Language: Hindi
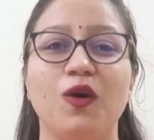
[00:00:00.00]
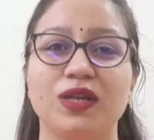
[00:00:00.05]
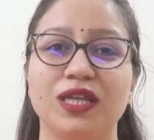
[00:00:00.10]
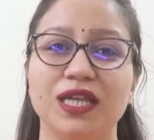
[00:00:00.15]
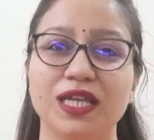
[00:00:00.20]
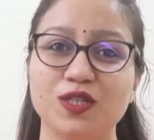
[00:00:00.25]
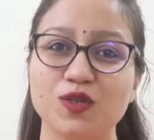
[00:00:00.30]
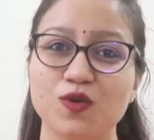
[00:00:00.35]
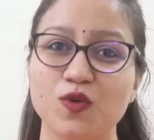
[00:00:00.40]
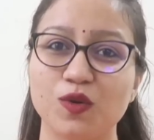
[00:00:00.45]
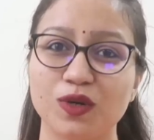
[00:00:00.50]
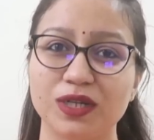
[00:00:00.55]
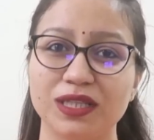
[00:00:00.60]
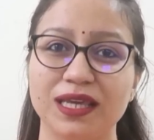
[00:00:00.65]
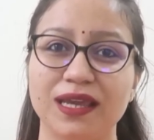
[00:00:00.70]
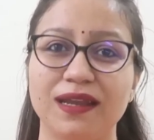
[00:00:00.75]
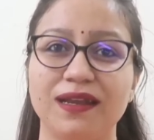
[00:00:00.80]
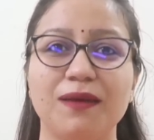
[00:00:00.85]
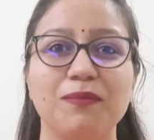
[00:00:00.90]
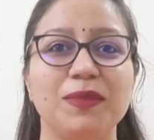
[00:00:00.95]
और ये जो
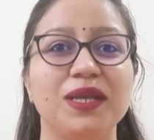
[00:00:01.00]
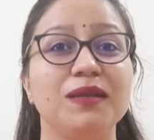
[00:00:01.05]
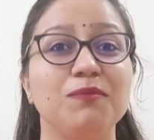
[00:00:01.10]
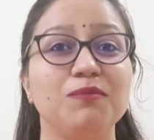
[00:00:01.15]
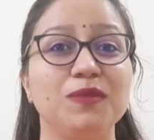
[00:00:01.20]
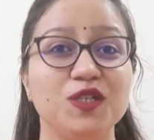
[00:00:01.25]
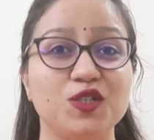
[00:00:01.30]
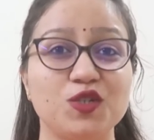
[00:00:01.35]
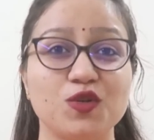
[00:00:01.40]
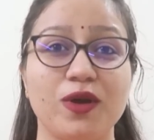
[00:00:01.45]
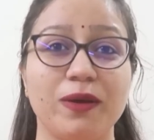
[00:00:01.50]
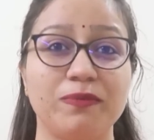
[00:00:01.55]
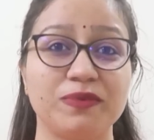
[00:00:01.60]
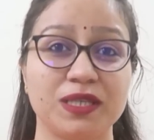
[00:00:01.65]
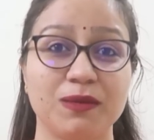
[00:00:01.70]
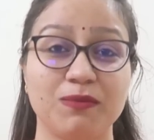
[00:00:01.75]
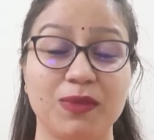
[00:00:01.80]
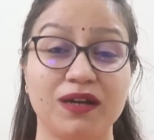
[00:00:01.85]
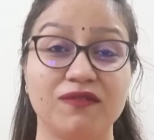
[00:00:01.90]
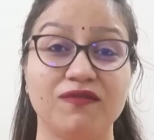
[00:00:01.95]
कुर्ते हैं ना मैंने मीशो ऐप
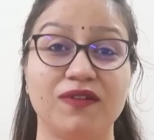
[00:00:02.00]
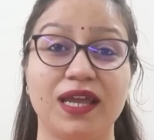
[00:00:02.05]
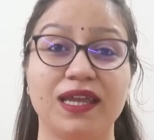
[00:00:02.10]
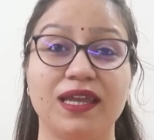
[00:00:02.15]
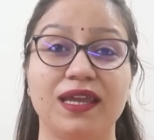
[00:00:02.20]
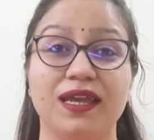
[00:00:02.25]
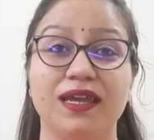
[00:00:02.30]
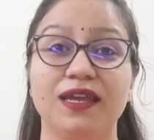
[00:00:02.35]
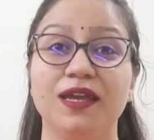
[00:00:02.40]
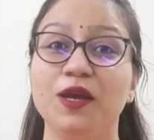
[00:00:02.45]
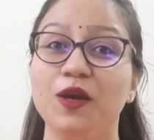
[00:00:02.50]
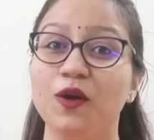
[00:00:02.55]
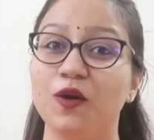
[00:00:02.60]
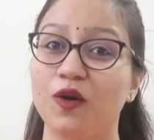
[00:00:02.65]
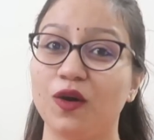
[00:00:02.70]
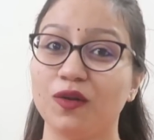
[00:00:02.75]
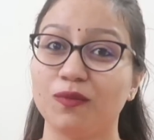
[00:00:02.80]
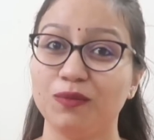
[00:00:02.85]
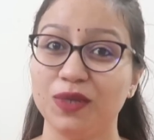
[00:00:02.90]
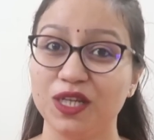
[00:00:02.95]
से मंगवाए हैं
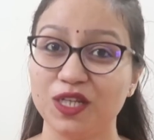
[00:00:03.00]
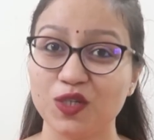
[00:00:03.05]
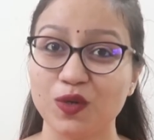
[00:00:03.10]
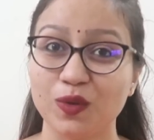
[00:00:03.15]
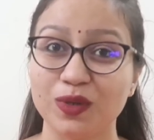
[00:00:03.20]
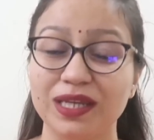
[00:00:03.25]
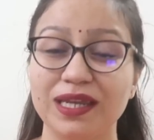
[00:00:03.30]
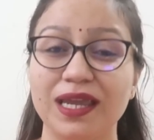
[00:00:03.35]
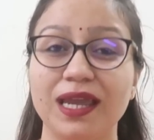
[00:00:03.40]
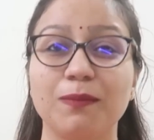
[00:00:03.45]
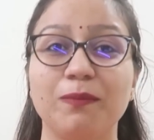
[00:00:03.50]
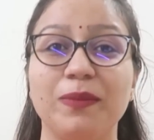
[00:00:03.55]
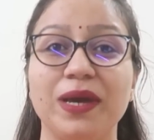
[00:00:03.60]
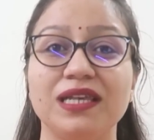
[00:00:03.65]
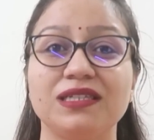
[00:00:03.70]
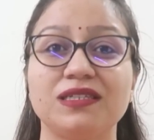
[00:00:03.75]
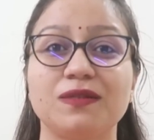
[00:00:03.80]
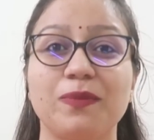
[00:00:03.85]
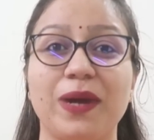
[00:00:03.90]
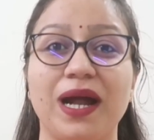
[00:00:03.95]
और मीशो की एक
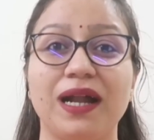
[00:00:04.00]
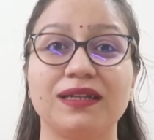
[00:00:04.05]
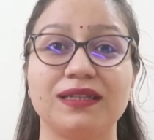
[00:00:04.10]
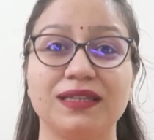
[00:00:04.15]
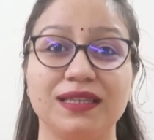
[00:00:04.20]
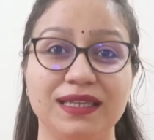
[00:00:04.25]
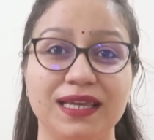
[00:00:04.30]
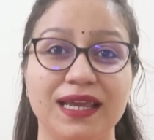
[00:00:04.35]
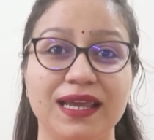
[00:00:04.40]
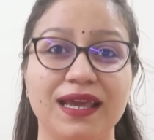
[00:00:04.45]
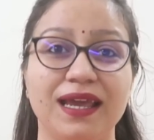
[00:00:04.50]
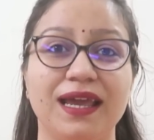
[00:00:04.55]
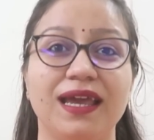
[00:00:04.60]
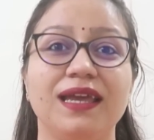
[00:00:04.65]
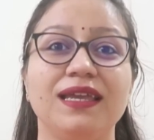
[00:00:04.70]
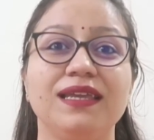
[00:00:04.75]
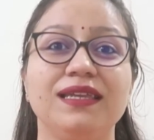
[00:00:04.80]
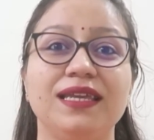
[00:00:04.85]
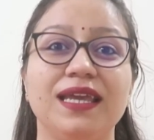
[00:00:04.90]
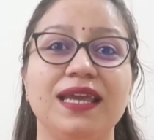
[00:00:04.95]
बेस्ट पार्ट ये
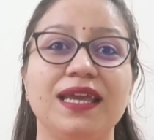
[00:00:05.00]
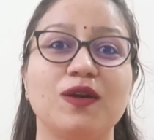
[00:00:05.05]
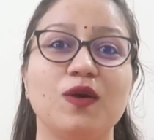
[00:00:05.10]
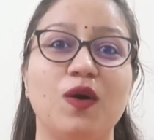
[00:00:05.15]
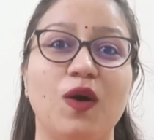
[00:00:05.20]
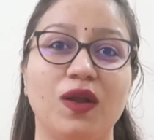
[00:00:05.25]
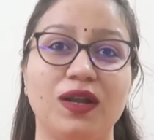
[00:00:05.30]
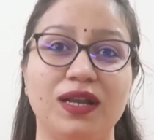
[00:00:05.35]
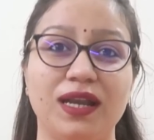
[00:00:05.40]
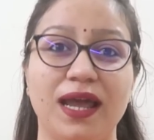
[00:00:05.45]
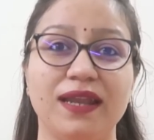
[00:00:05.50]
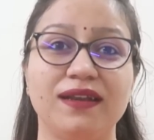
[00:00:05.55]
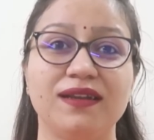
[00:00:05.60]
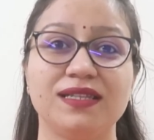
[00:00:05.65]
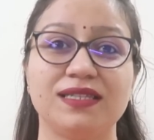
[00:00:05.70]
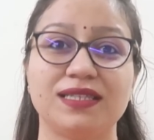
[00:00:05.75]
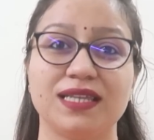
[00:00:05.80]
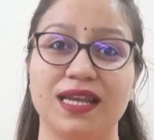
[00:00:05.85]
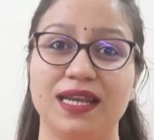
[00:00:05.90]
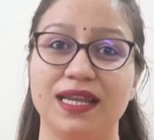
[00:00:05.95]
है ये एक ऑनलाइन
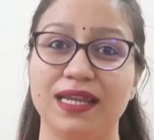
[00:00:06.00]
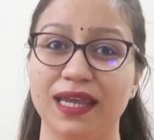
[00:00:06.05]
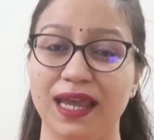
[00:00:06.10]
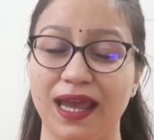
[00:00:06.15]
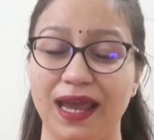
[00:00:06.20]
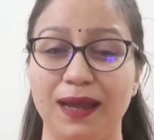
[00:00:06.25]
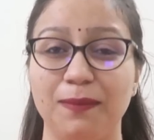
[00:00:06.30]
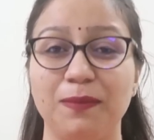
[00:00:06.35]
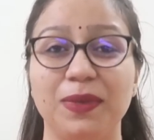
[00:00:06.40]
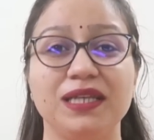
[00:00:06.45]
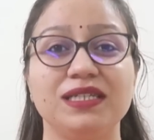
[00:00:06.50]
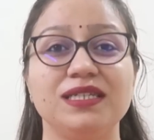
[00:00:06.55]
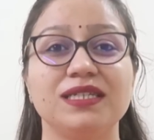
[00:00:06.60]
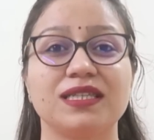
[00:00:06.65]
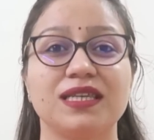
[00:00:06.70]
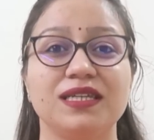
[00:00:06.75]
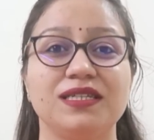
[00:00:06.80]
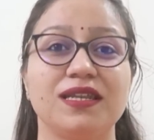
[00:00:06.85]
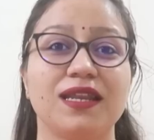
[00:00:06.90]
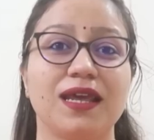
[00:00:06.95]
रिसेलिंग ऐप है
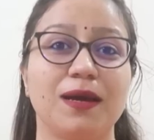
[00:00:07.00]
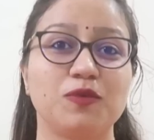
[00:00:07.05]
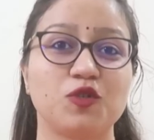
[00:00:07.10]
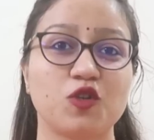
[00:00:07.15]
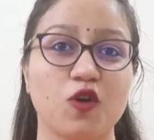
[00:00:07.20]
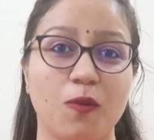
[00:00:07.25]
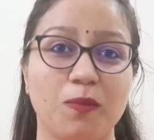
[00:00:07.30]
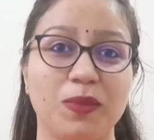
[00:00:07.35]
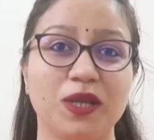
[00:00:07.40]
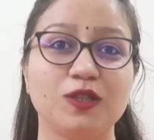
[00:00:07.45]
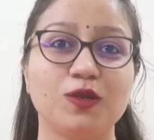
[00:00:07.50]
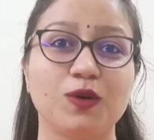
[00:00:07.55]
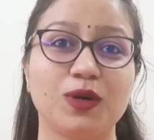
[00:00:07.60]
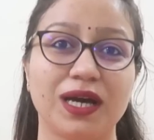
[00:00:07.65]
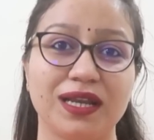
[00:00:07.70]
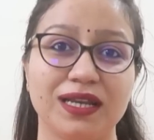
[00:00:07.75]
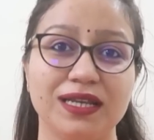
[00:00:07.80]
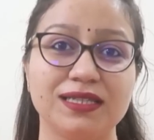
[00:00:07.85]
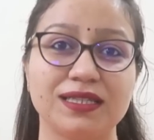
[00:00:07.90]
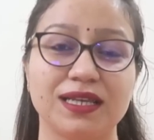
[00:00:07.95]
जिसके जरिए आप शॉपिंग तो
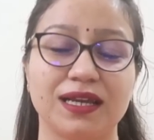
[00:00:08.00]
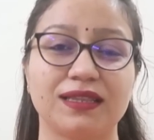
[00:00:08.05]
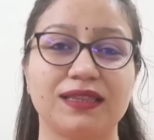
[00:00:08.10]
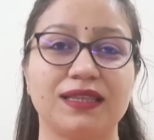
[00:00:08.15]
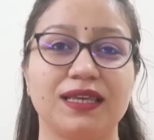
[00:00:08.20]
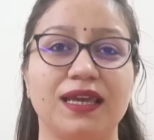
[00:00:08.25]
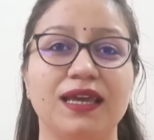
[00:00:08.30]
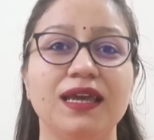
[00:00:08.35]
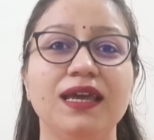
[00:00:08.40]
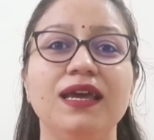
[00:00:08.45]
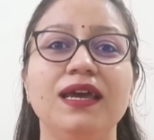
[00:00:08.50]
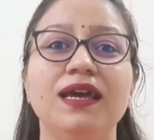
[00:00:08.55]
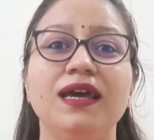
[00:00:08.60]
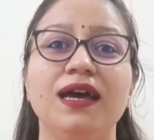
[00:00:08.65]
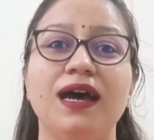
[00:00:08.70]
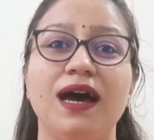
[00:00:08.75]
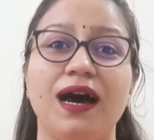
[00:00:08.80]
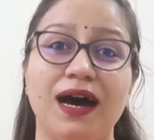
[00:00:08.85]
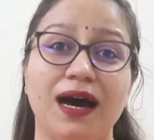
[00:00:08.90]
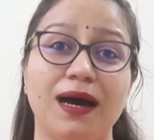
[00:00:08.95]
कर ही सकते हैं
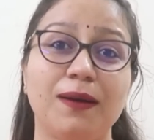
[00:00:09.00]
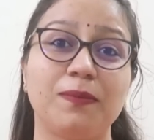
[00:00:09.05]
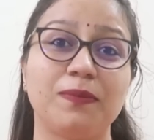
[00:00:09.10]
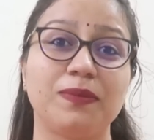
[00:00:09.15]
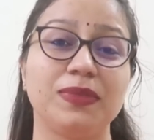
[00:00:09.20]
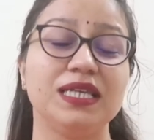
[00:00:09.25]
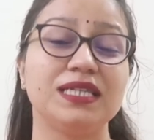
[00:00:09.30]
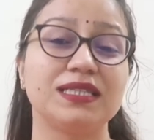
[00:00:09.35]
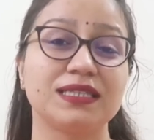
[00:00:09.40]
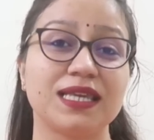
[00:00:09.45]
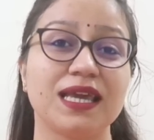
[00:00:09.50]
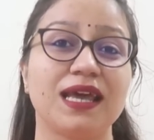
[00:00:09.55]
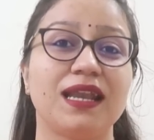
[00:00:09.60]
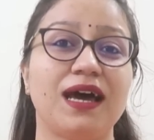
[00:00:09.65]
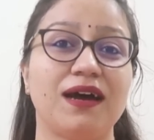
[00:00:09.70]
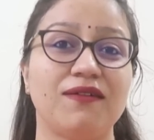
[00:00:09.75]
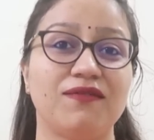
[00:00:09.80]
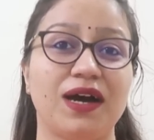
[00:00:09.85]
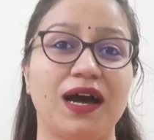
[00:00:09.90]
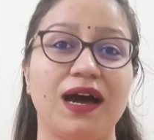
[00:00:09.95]
आप इसके
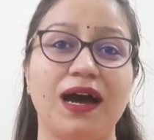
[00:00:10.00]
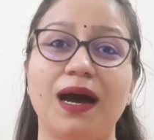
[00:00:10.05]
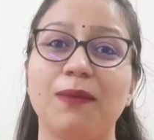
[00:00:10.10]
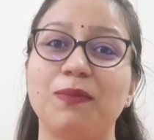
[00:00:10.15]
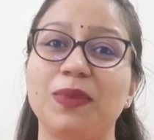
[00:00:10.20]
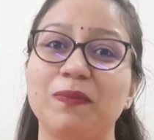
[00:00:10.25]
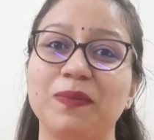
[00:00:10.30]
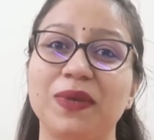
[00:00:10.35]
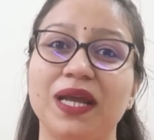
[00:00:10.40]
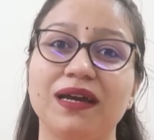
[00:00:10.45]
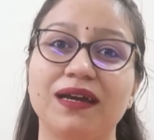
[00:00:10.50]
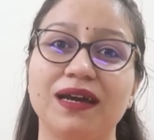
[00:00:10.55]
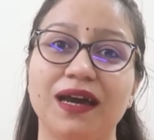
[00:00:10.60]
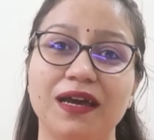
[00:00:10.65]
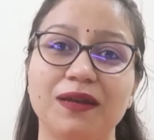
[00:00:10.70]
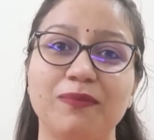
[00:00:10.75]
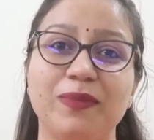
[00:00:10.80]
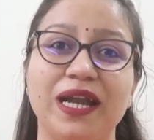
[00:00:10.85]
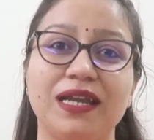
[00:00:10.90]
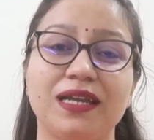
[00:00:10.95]
अलावा आप अपना
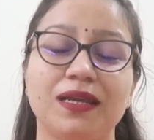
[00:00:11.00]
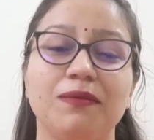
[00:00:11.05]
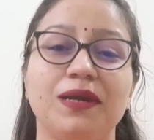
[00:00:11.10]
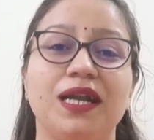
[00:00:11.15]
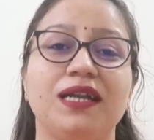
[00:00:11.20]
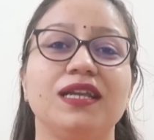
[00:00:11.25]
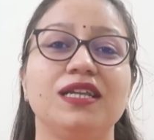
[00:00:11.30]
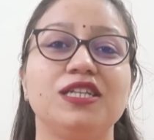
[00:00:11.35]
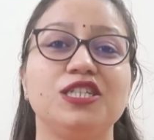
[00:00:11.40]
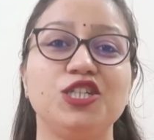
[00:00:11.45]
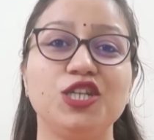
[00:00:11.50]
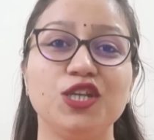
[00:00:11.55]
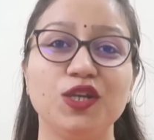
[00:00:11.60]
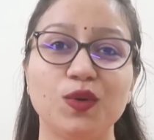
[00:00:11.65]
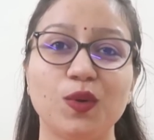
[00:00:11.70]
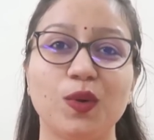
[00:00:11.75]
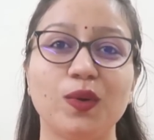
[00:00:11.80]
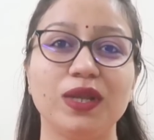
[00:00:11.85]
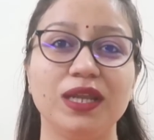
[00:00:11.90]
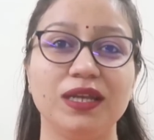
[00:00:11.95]
घर बैठे बैठे
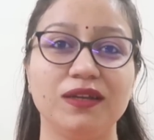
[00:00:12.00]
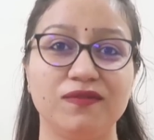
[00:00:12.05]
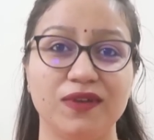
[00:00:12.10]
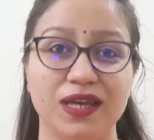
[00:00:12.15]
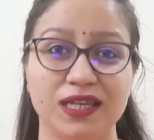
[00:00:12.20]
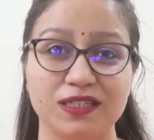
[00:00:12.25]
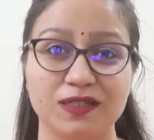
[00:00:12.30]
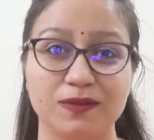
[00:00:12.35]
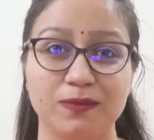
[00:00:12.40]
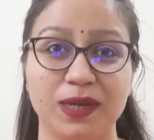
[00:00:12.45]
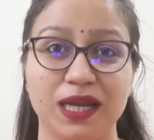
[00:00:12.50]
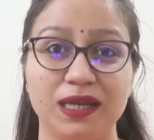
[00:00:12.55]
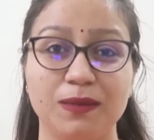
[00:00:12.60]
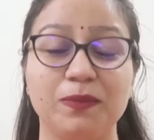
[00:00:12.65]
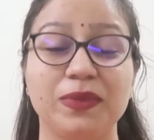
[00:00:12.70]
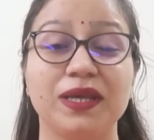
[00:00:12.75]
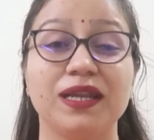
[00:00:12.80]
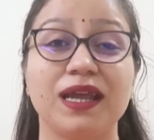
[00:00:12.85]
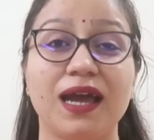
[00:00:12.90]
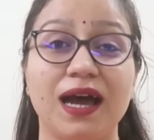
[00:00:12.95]
जीरो
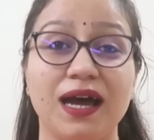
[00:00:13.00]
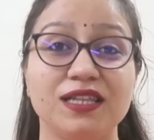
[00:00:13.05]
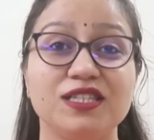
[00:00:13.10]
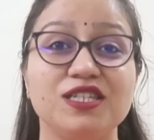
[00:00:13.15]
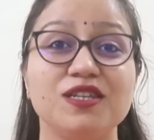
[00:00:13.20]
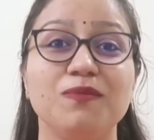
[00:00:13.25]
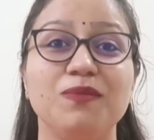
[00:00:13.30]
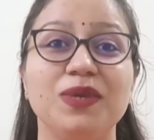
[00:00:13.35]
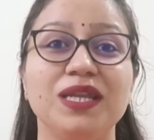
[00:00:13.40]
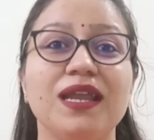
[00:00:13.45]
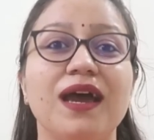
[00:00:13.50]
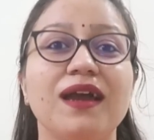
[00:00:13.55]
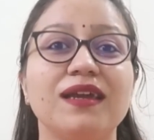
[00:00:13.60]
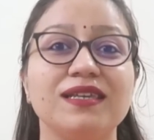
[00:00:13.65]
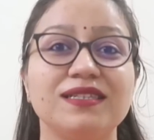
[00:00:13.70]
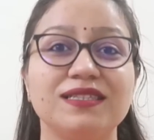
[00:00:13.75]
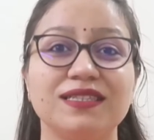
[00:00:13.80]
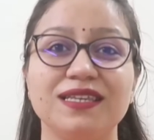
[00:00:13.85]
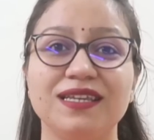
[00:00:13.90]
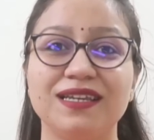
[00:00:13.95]
इन्वेस्टमेंट पे हाँ जी बिना
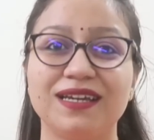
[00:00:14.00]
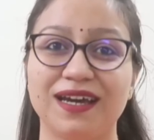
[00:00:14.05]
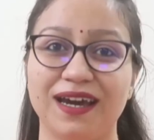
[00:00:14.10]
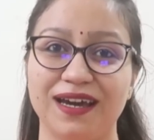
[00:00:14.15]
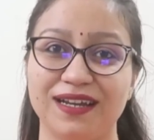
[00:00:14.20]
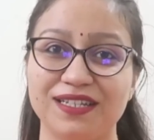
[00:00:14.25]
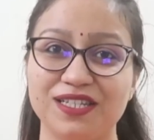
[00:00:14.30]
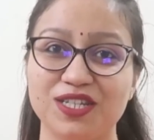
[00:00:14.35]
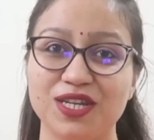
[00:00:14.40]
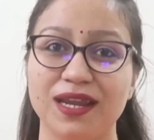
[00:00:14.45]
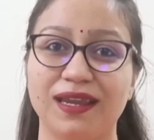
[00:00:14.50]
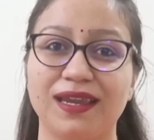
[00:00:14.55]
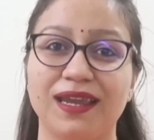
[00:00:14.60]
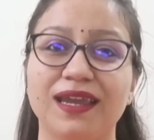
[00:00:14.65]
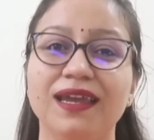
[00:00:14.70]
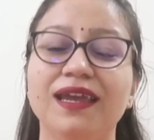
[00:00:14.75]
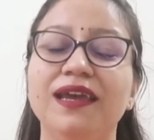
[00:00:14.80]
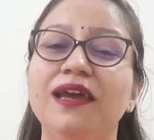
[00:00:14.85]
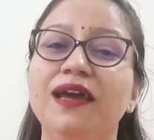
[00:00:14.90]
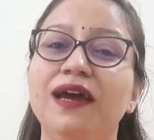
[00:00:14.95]
किसी खर्चे
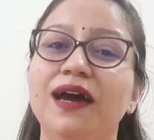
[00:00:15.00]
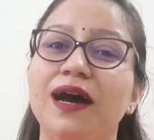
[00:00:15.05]
के